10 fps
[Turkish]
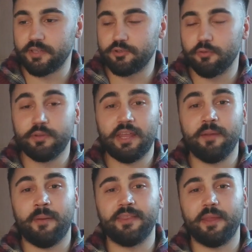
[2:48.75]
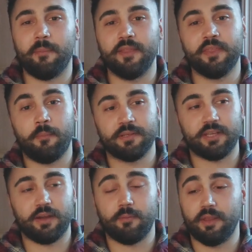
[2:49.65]
açıyorum Dedim annem anlamaz
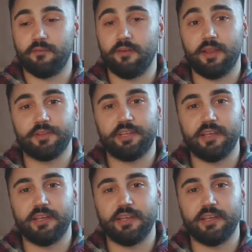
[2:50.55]
arabadan falan.